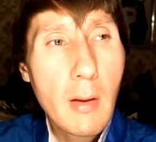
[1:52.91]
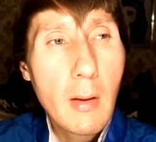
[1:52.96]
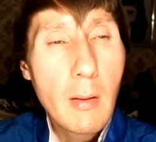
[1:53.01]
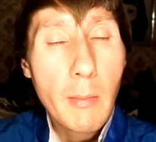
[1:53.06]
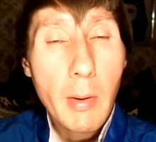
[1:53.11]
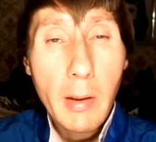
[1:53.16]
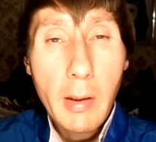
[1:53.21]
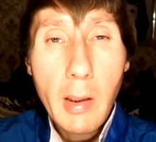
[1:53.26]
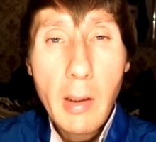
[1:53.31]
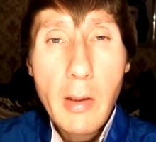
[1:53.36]

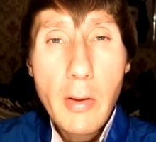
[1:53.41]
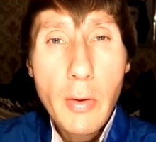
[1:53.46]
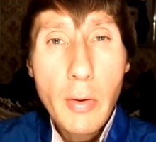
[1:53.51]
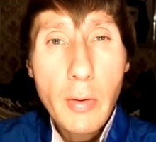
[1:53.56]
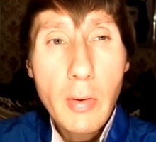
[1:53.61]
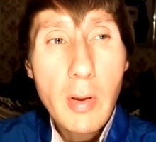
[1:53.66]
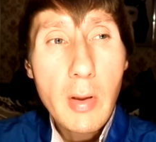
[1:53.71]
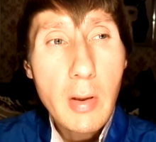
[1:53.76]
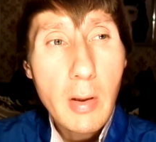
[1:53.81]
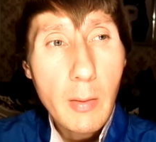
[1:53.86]
Пока еще
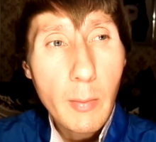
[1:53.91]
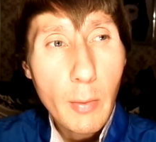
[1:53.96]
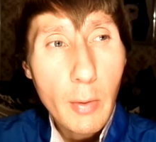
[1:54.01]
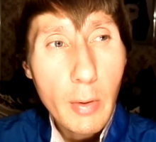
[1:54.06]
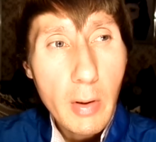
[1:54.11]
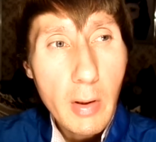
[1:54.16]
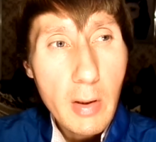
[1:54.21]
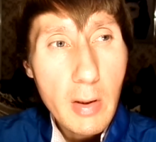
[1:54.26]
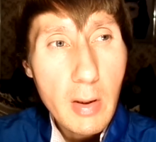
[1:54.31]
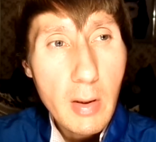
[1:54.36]
есть
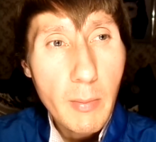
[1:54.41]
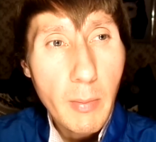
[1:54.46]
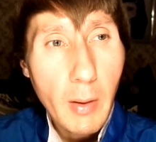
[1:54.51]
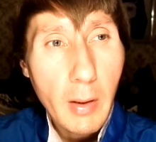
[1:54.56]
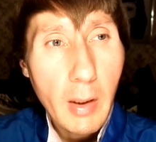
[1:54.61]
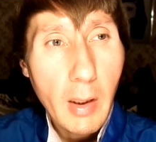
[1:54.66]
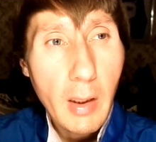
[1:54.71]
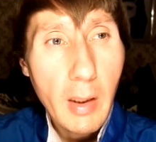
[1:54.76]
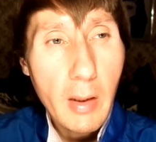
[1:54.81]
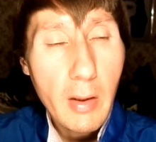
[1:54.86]
коммунисты,
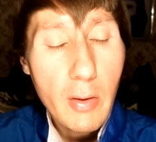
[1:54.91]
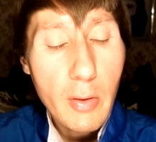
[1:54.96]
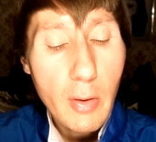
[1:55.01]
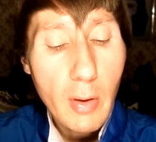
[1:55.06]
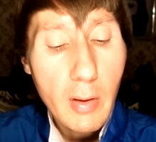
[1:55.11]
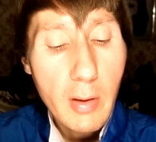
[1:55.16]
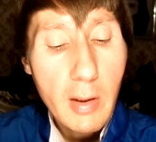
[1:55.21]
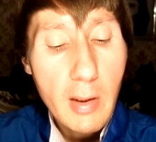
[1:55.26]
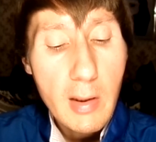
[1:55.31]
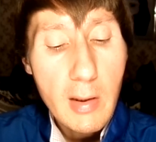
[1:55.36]
пока еще
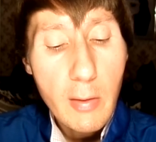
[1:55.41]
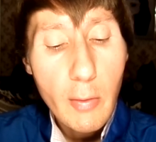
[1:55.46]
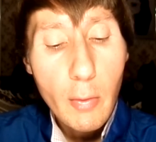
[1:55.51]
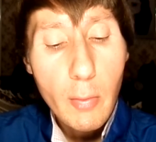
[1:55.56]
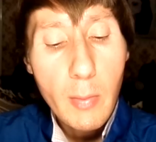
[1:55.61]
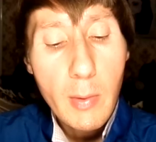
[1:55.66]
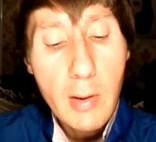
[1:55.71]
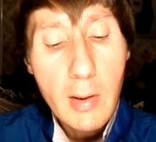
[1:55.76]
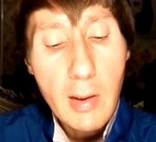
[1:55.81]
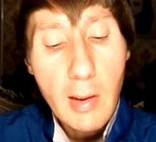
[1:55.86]
есть
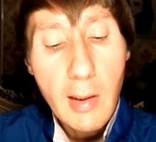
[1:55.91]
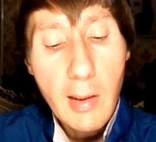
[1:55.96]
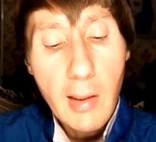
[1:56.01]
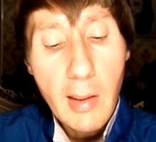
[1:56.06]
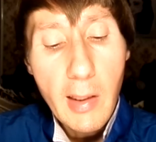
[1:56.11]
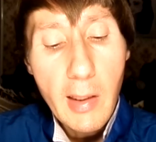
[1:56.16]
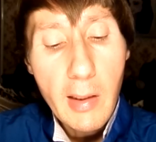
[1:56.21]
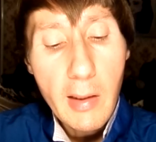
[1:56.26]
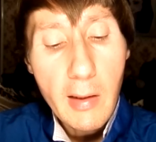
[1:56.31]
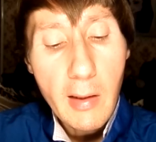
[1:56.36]
любители
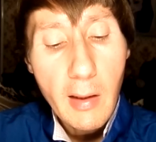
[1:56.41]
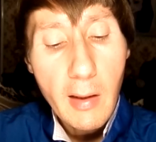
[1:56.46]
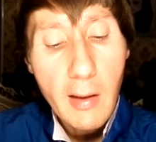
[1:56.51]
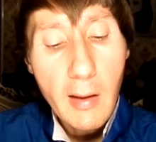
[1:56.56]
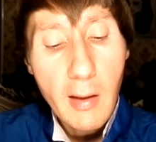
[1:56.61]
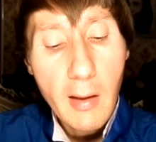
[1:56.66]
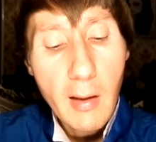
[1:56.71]
Ленина –